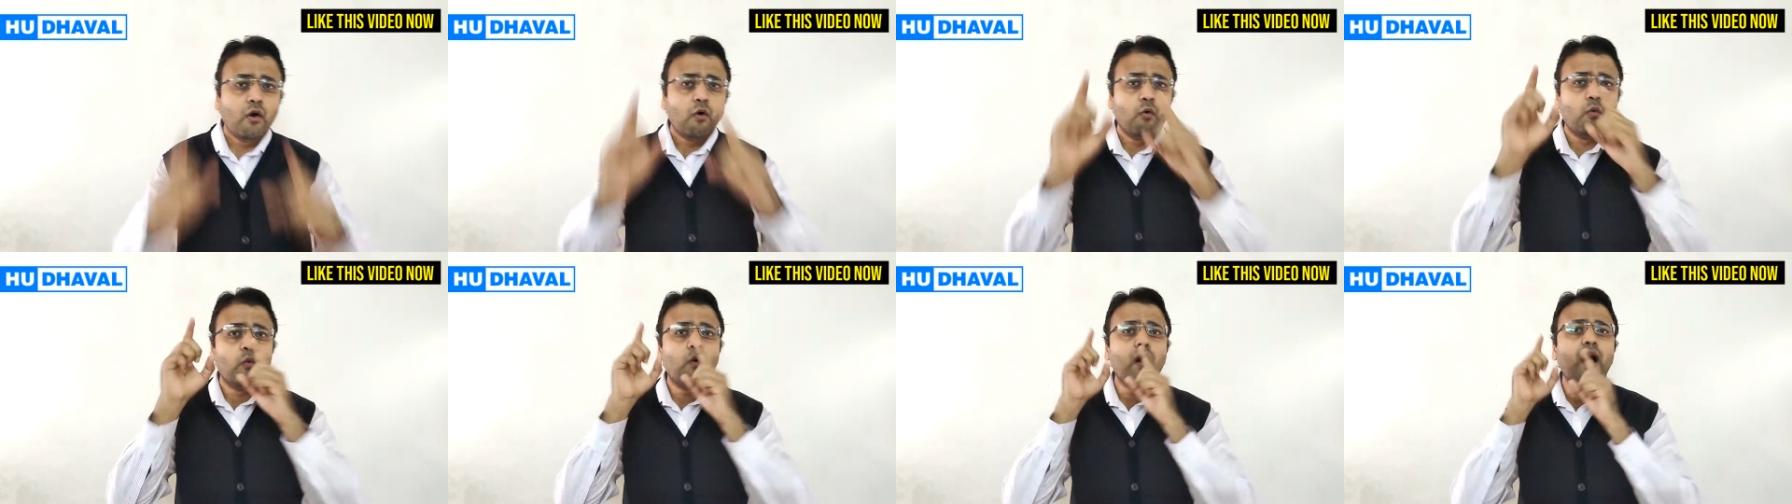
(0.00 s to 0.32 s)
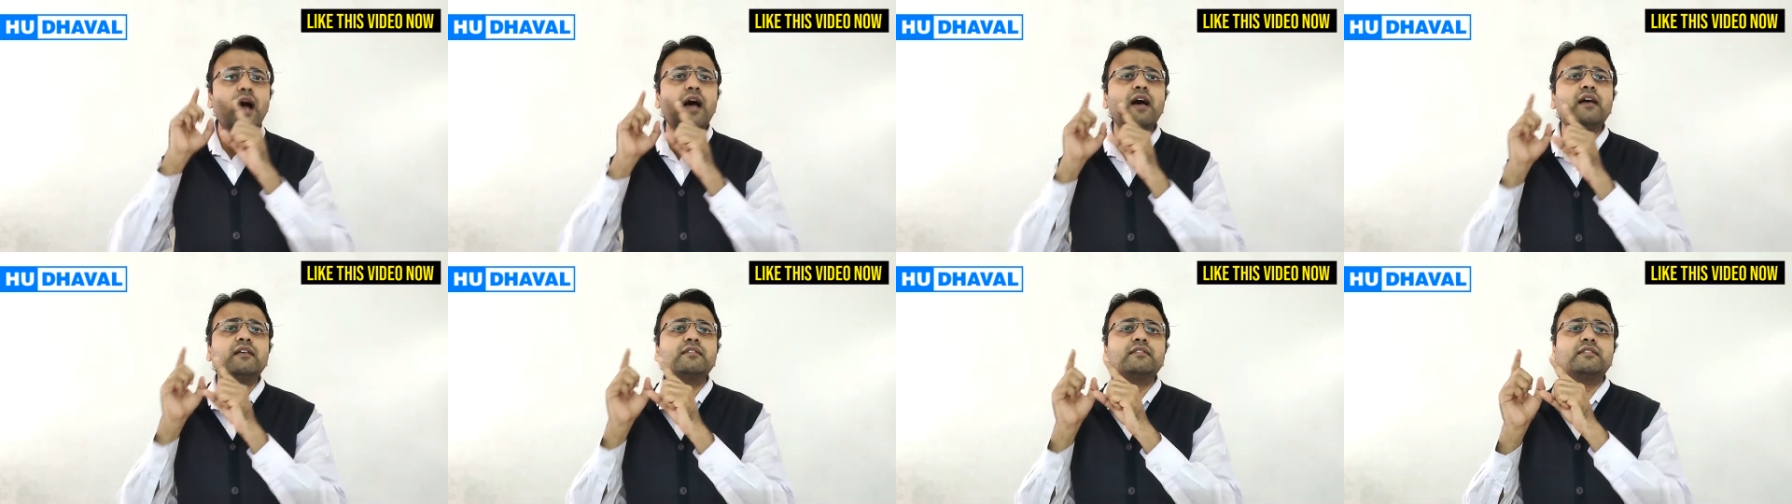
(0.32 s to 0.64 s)

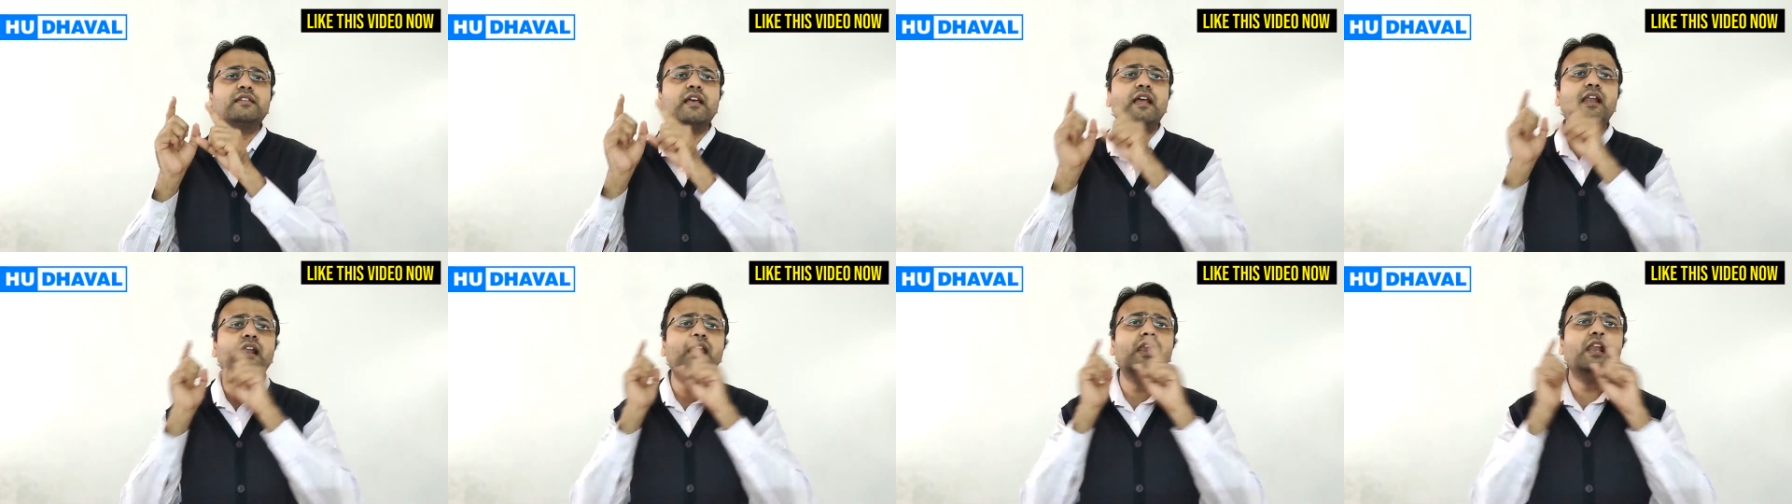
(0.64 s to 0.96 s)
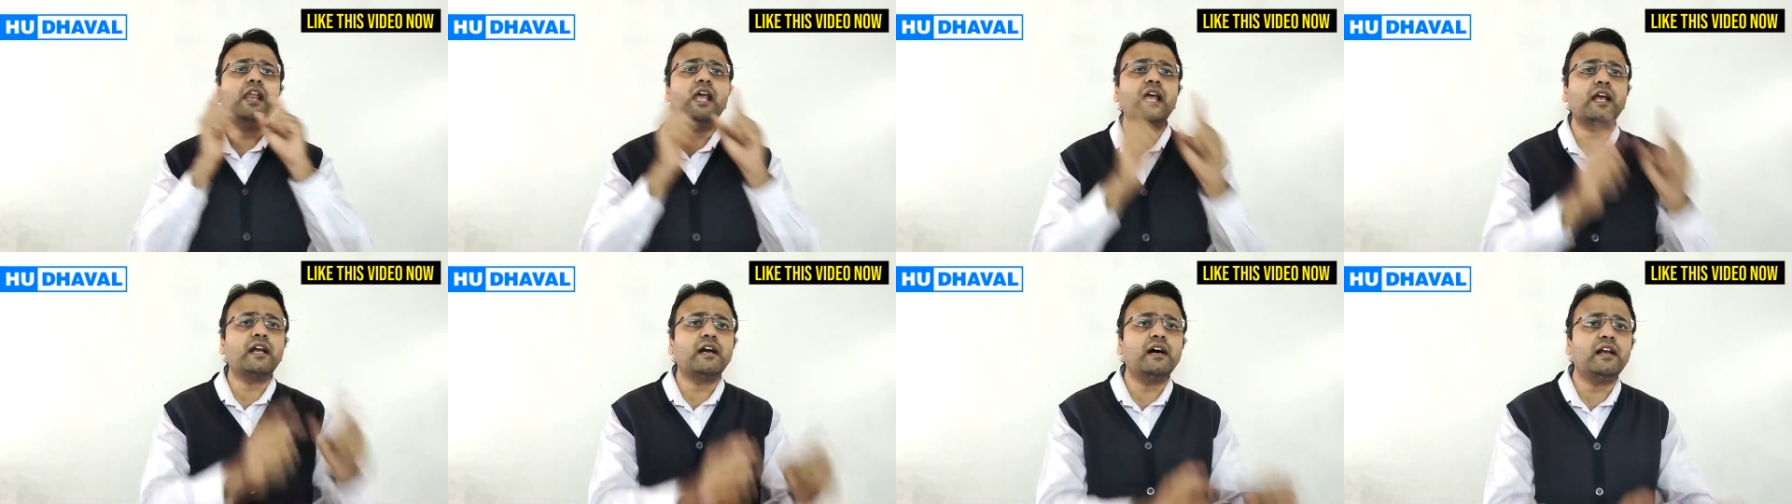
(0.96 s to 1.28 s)
वहां से
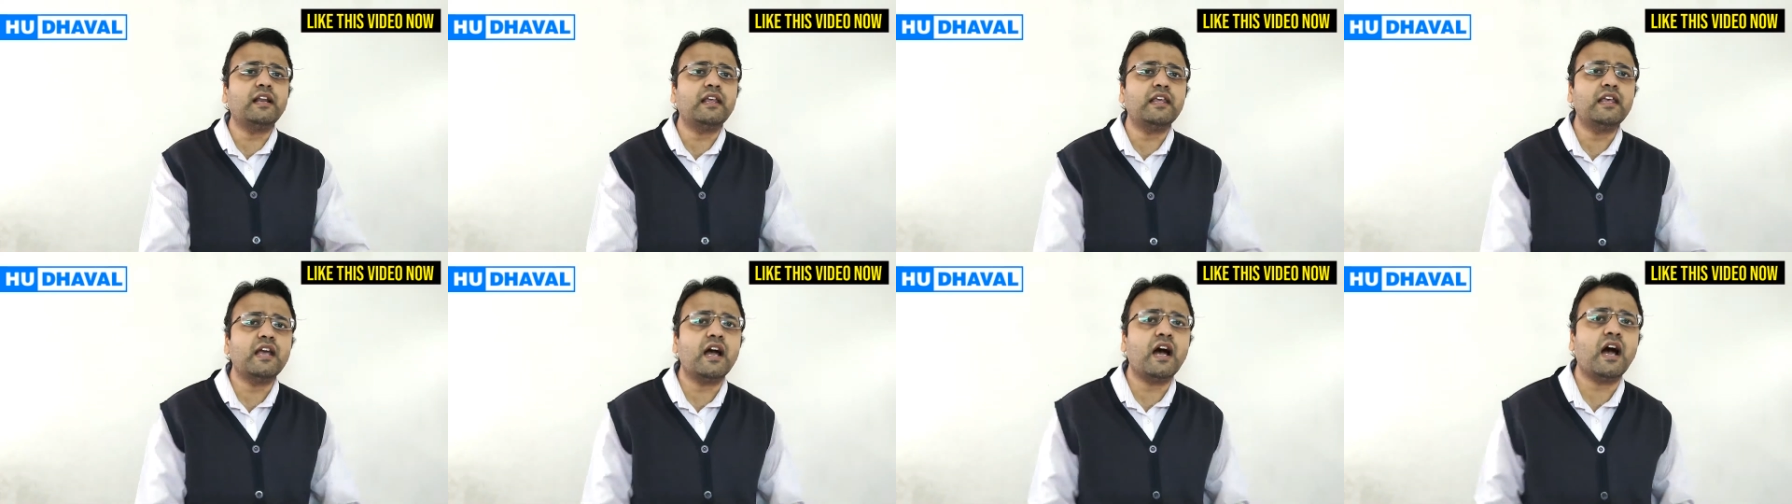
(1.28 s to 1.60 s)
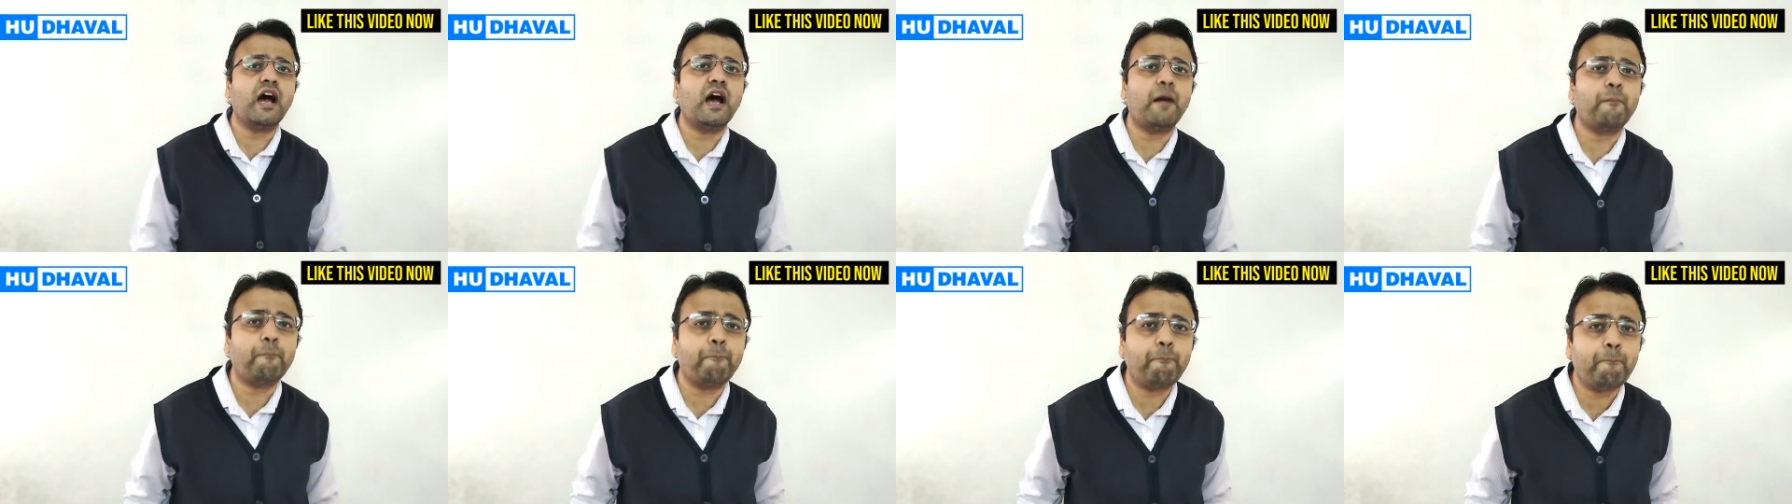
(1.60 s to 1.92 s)
लेकर यहां